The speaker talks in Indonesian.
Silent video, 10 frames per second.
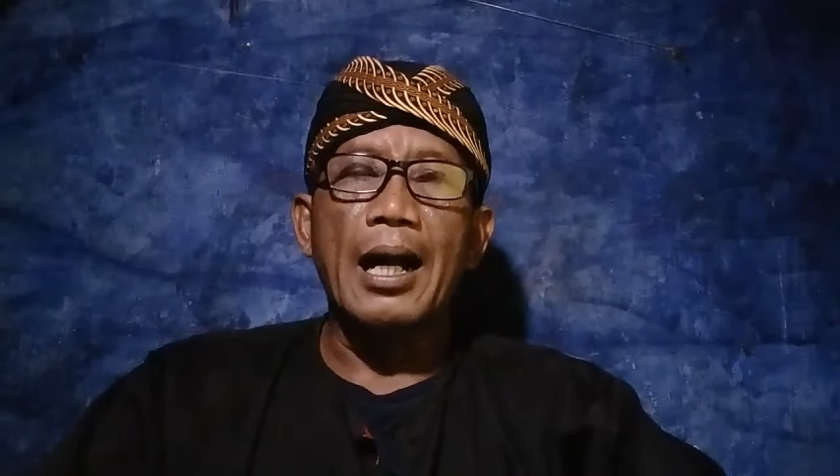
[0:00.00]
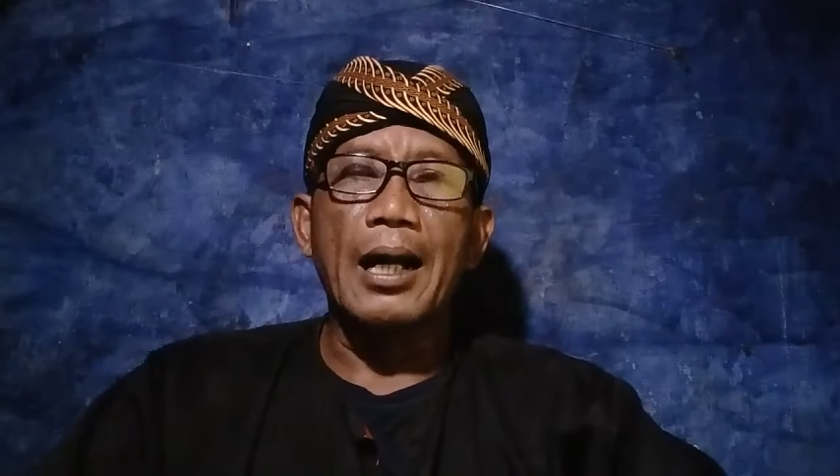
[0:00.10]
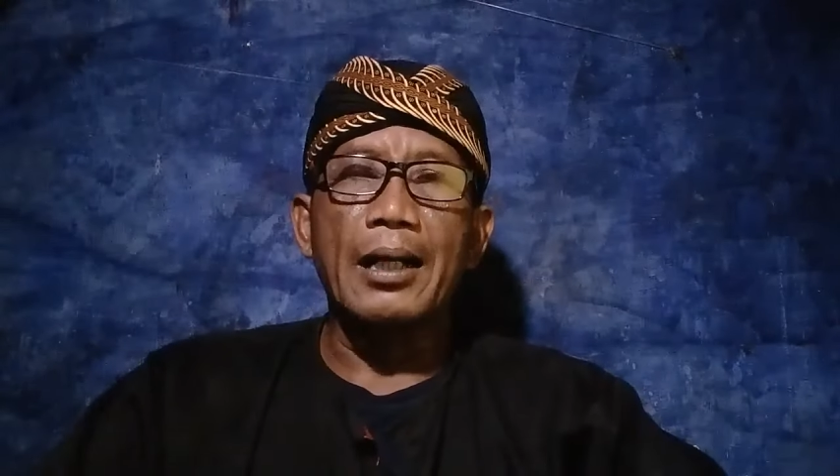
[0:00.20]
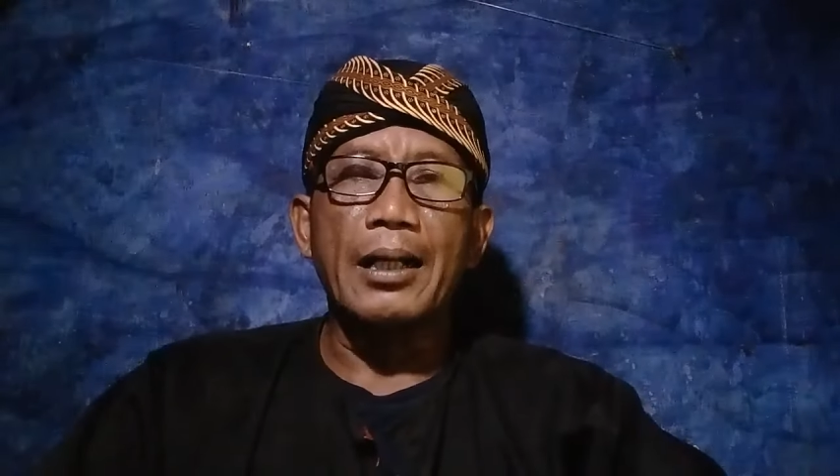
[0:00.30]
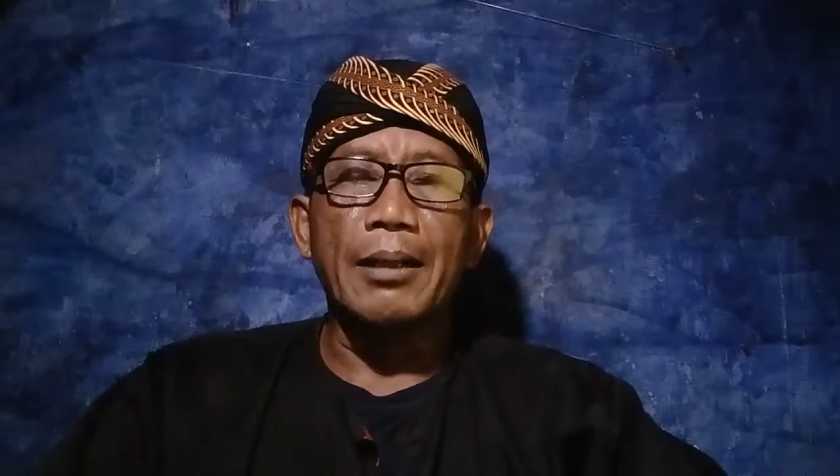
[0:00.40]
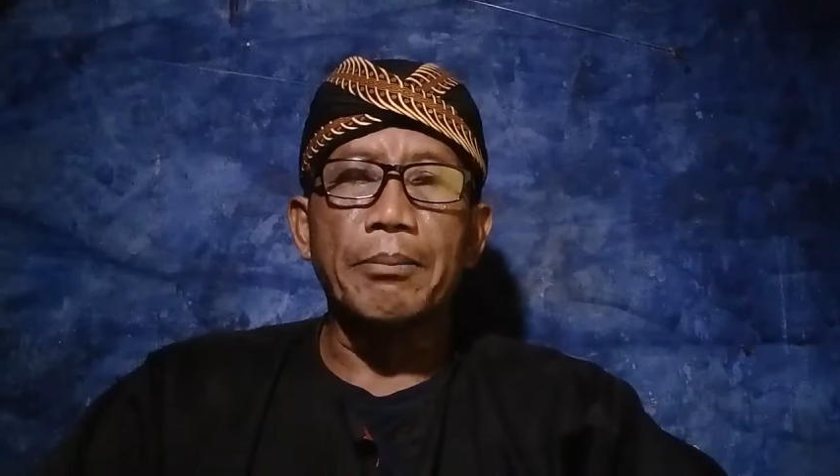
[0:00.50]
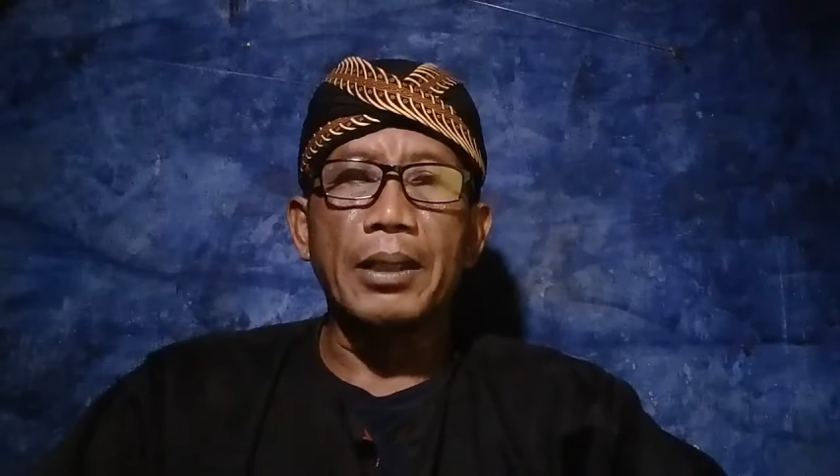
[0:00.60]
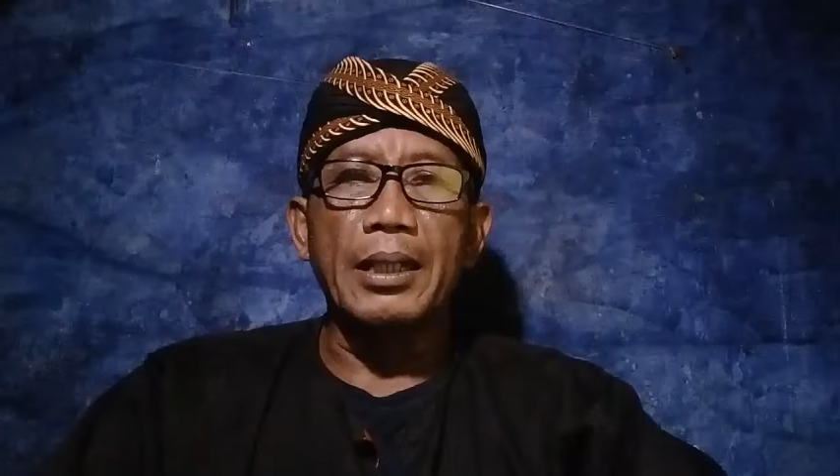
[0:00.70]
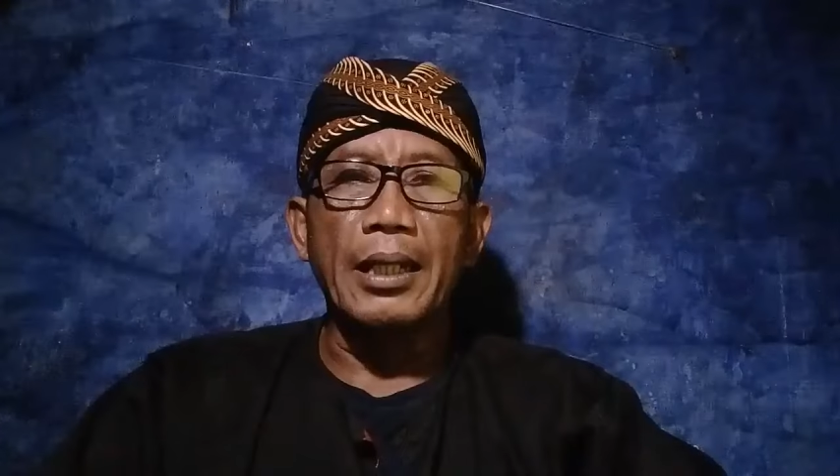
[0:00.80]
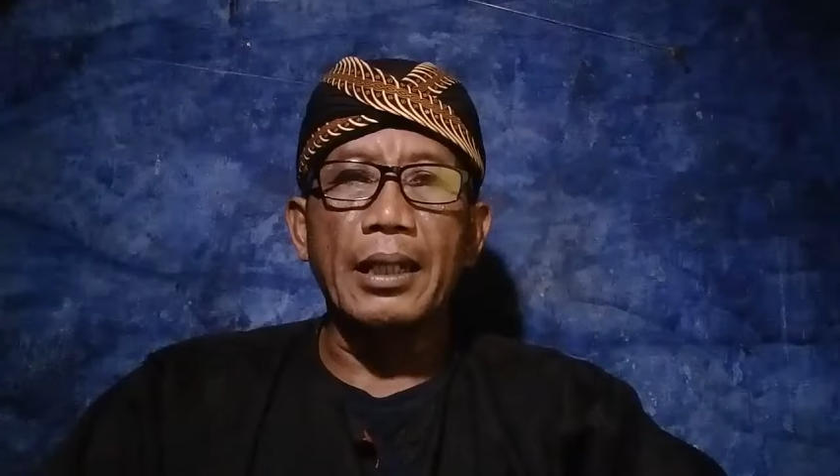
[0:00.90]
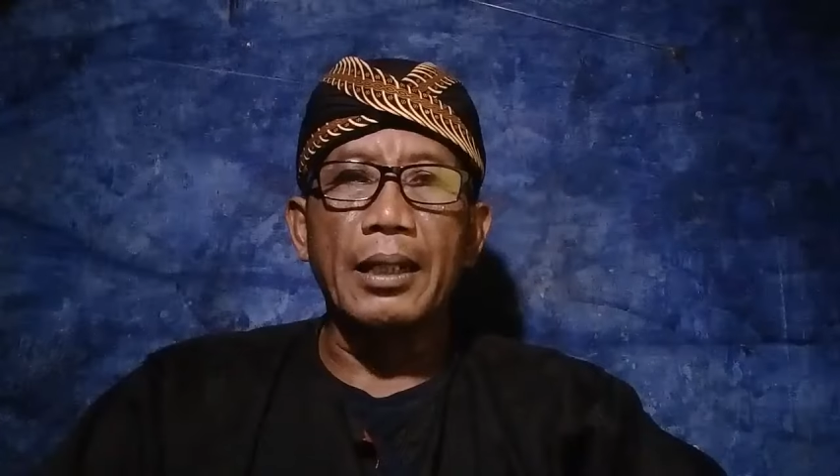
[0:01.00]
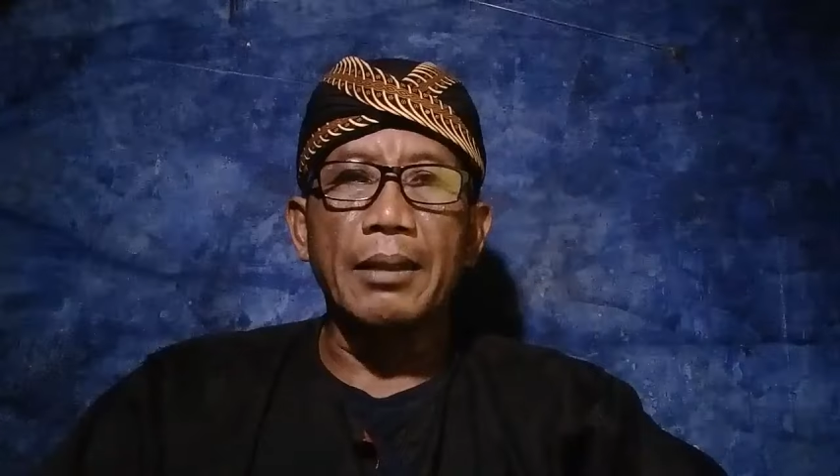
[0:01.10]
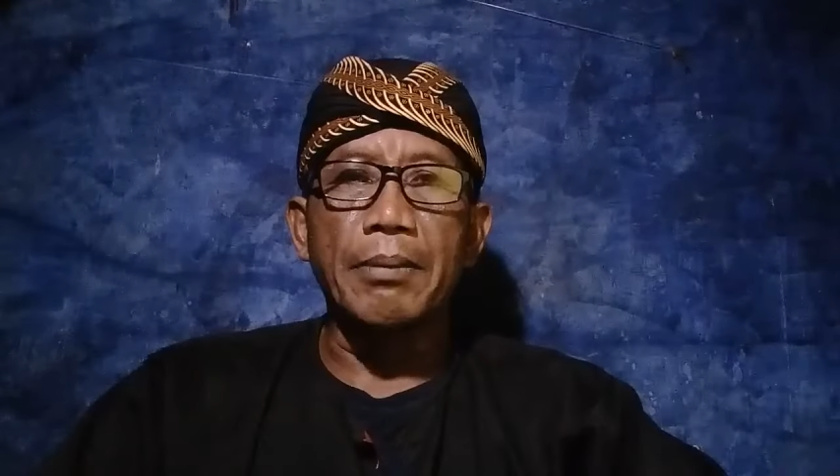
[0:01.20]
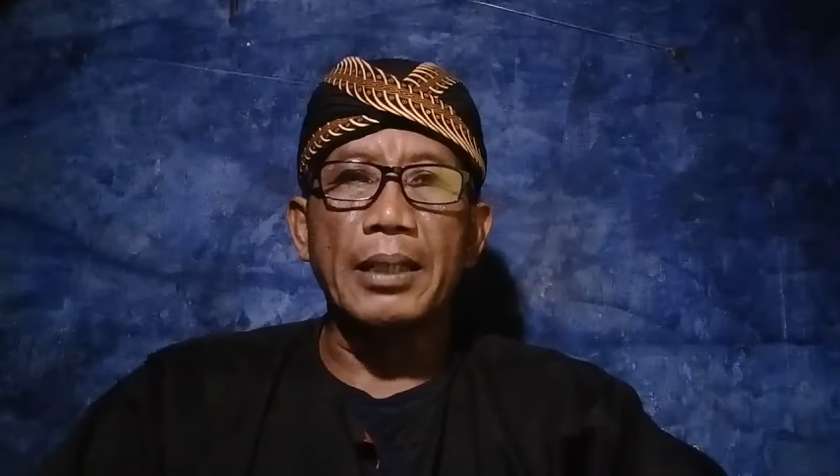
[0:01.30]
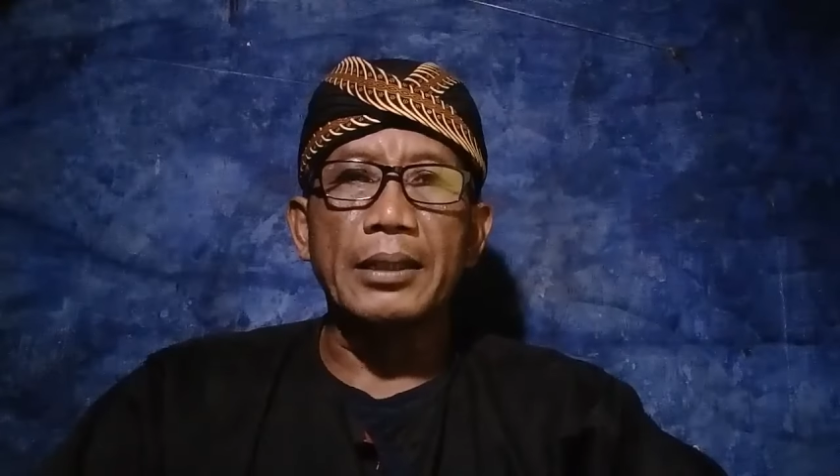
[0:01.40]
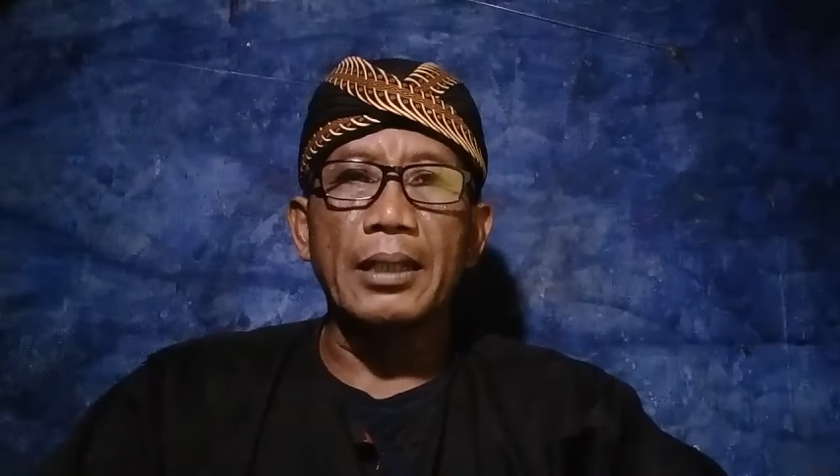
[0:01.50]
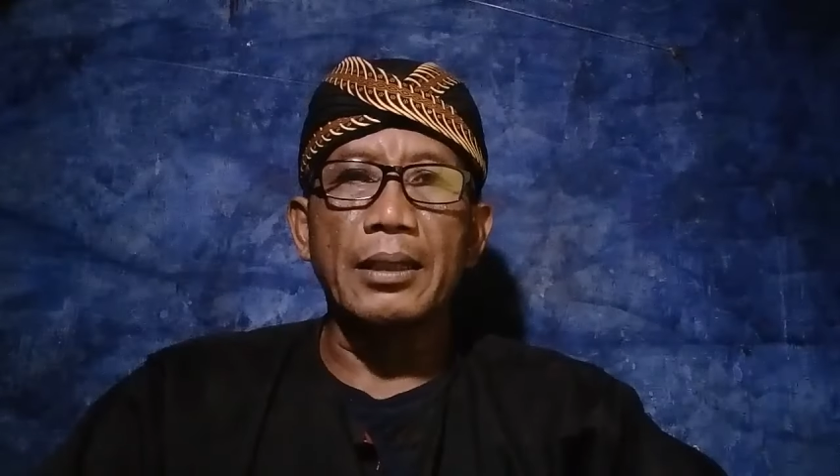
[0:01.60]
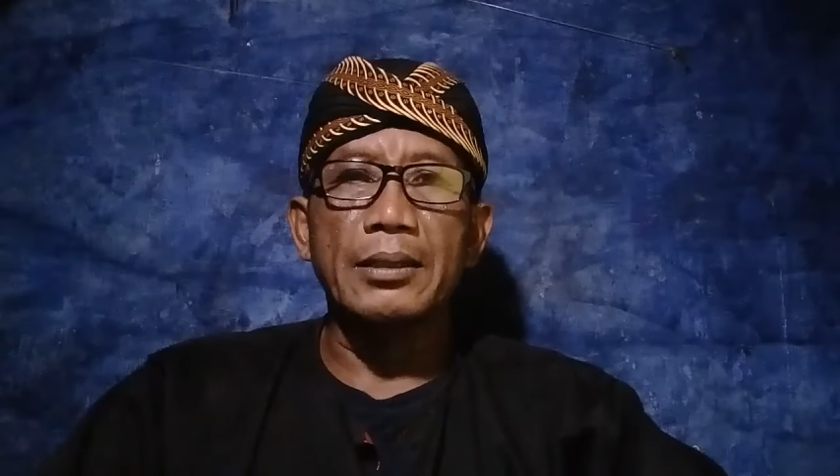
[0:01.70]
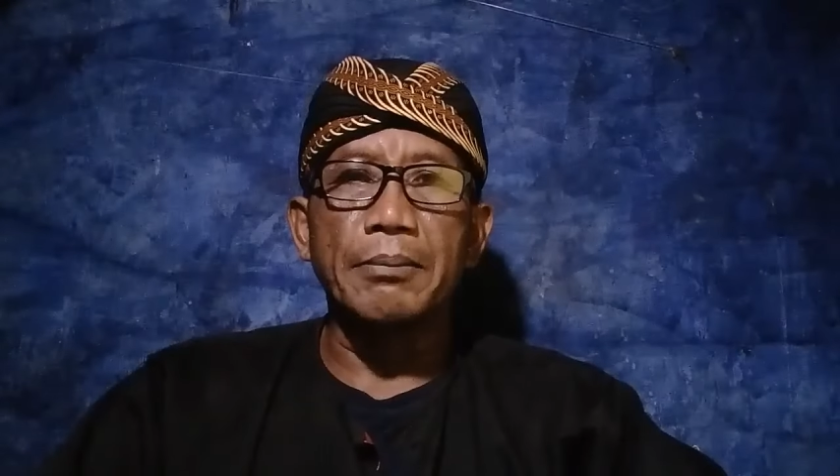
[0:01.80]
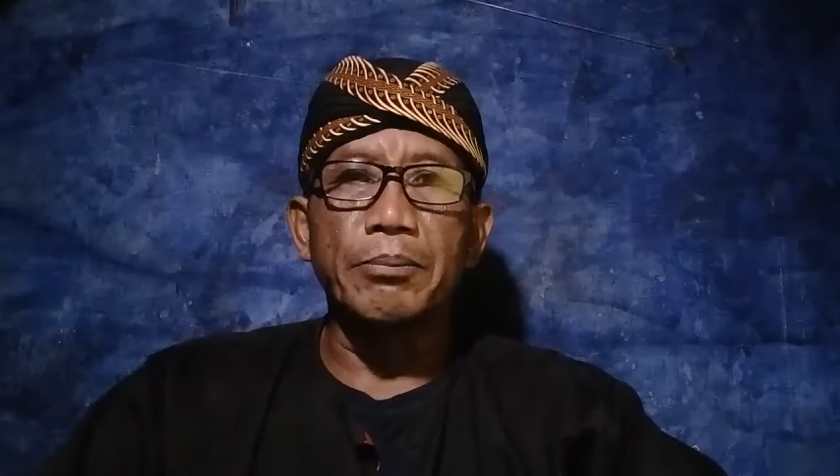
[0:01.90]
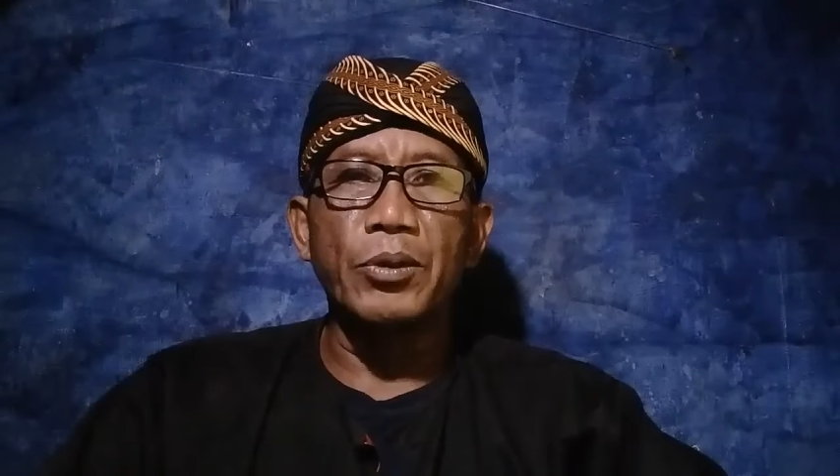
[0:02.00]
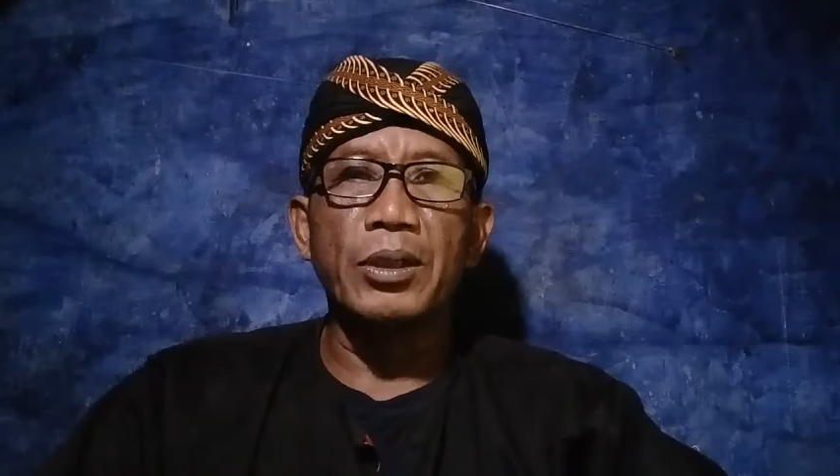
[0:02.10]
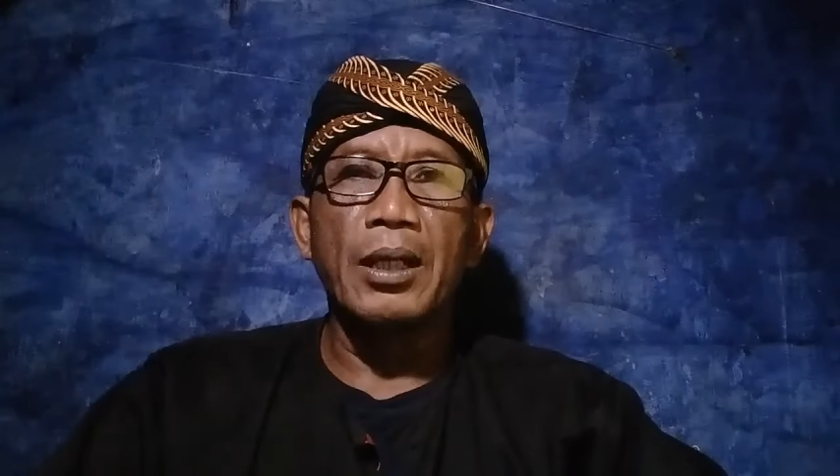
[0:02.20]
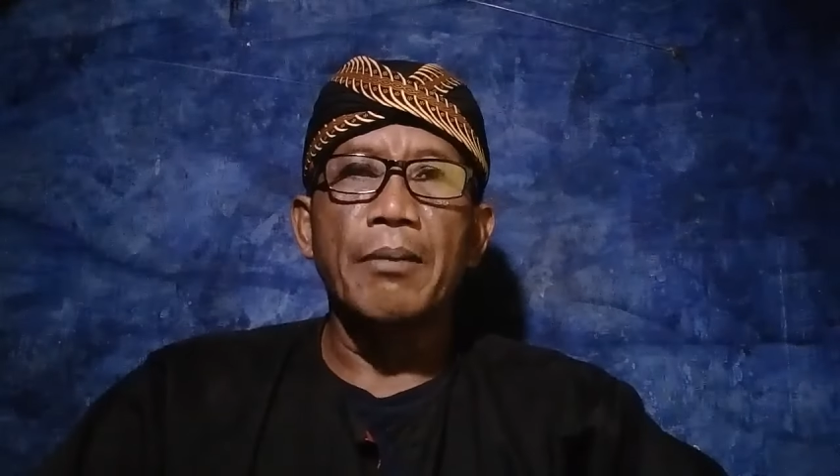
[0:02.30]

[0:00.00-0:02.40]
agar benda yang dipasang tersebut